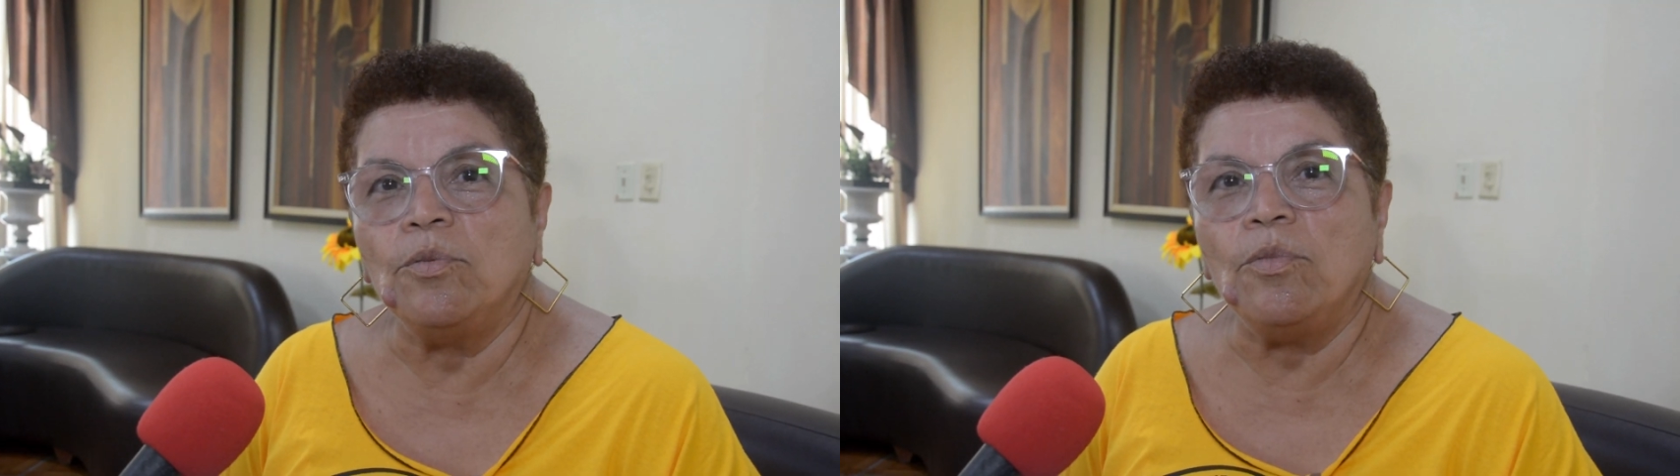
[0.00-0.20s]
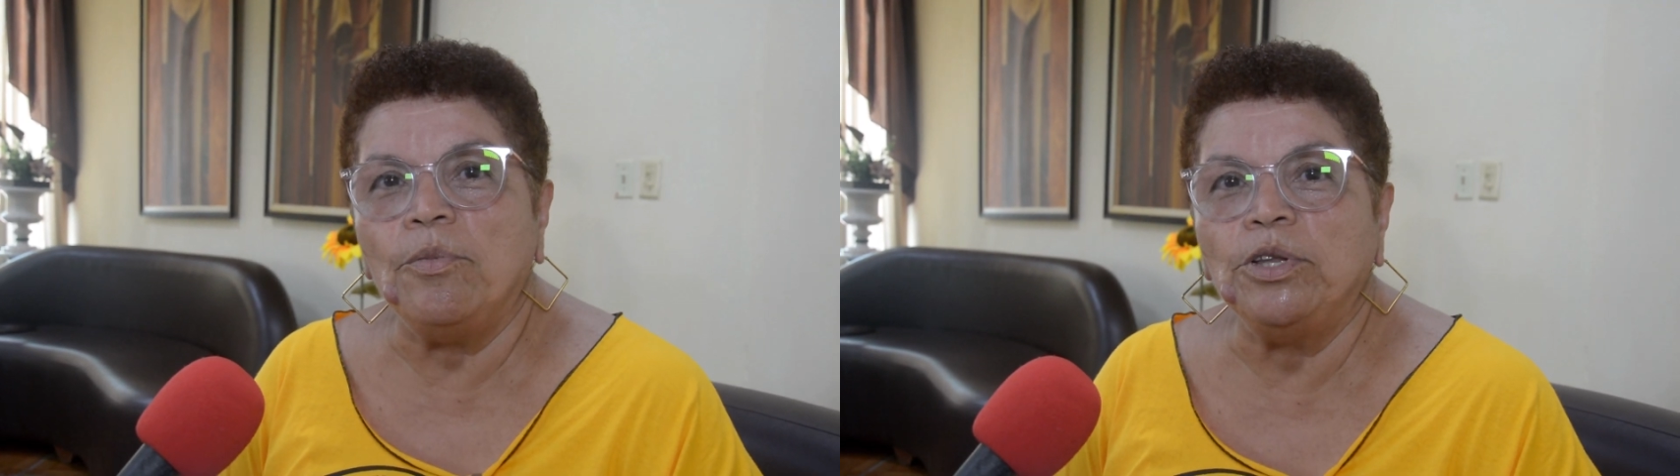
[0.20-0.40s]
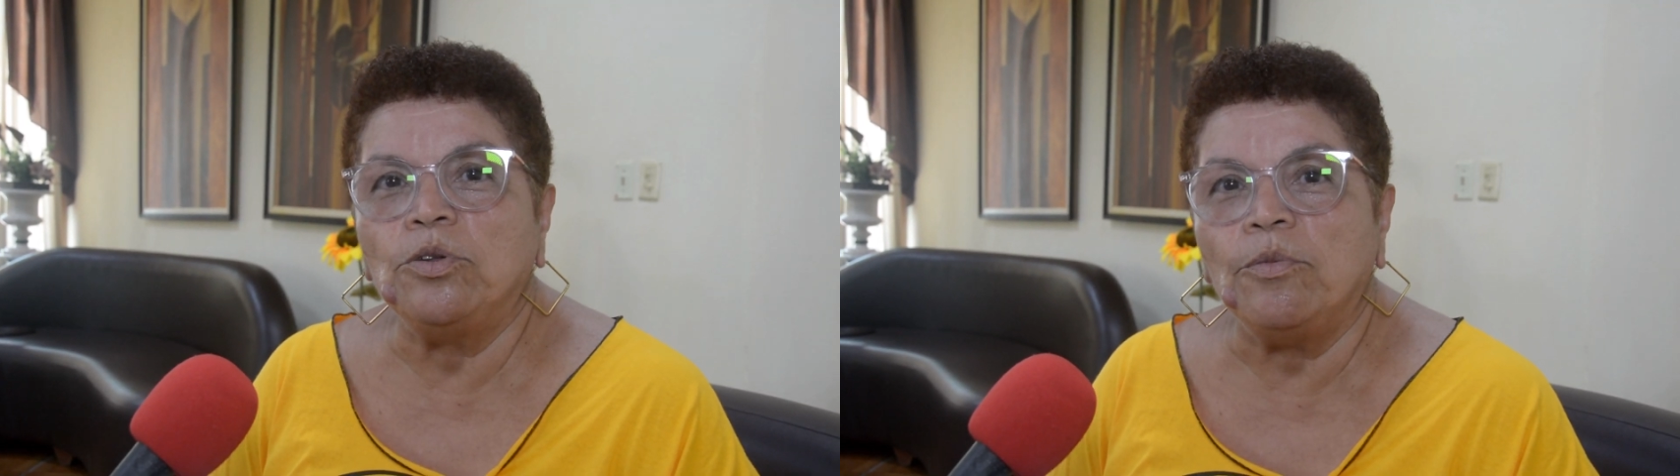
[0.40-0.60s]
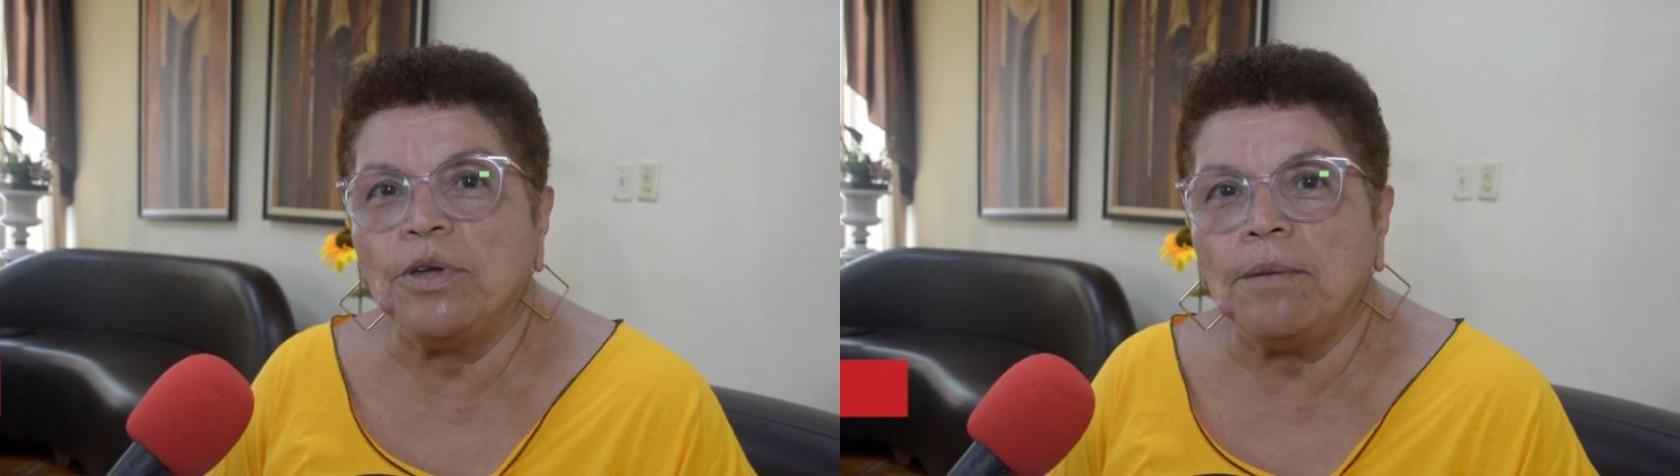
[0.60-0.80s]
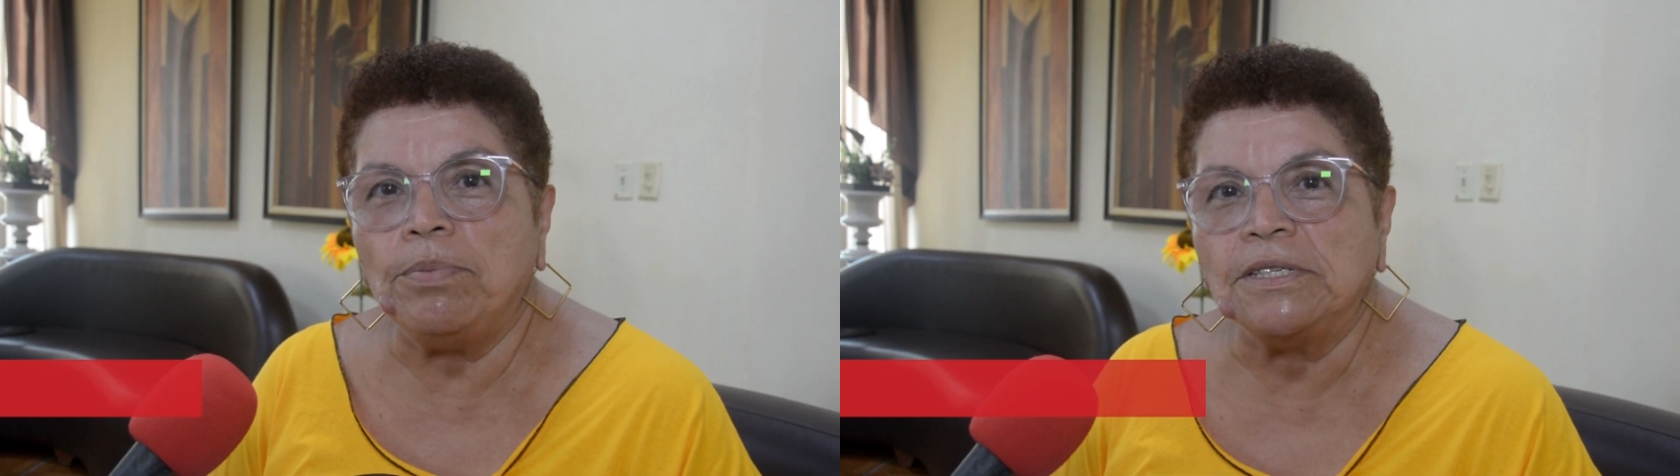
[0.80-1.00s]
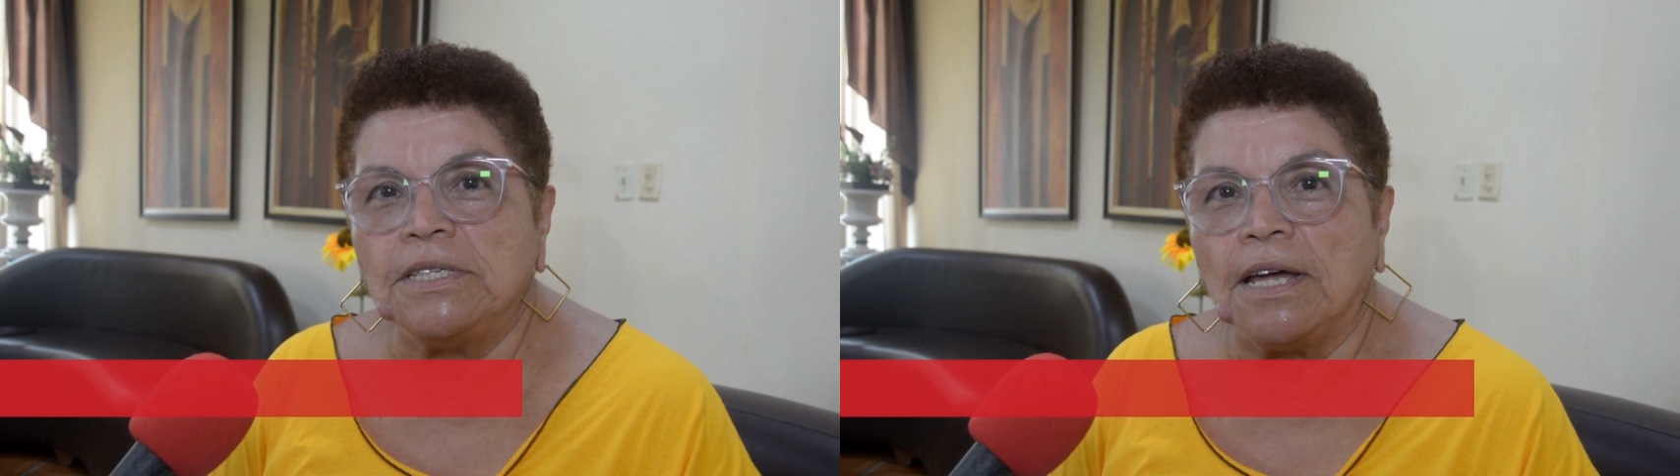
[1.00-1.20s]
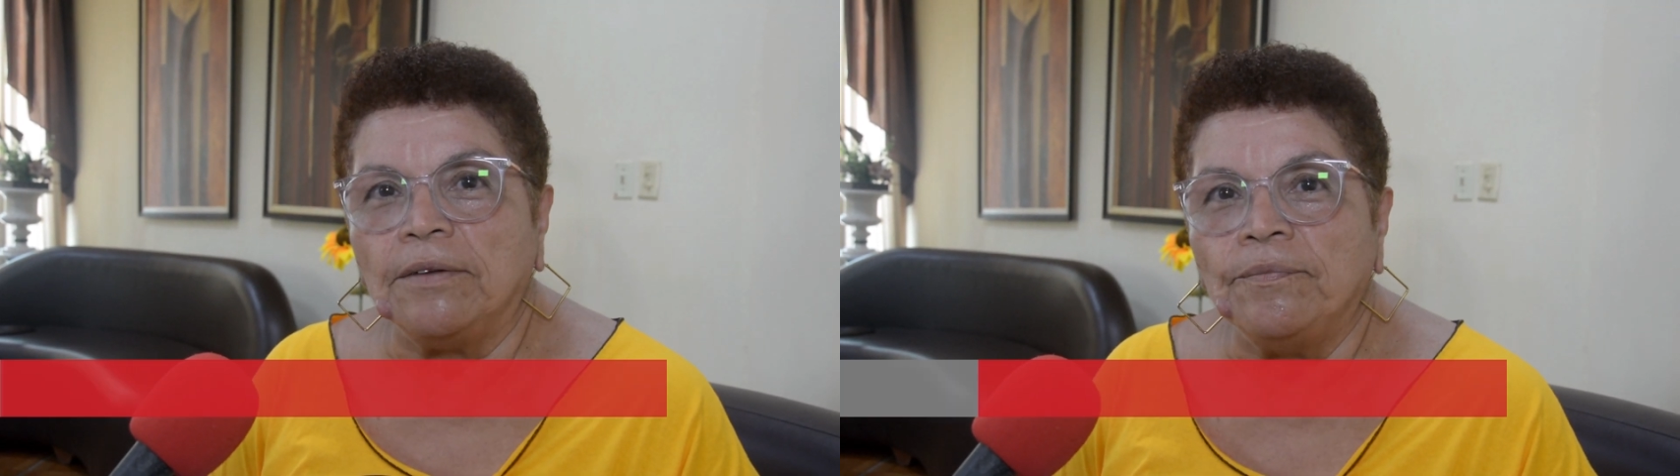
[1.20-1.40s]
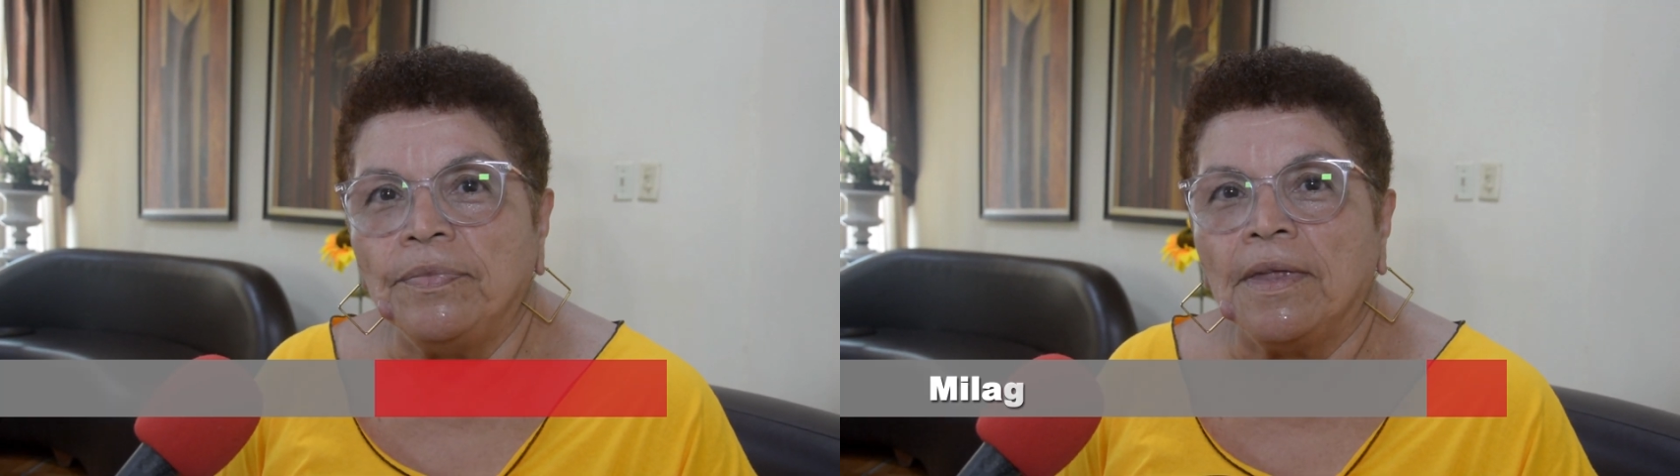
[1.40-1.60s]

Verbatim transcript: en un momento muy especial.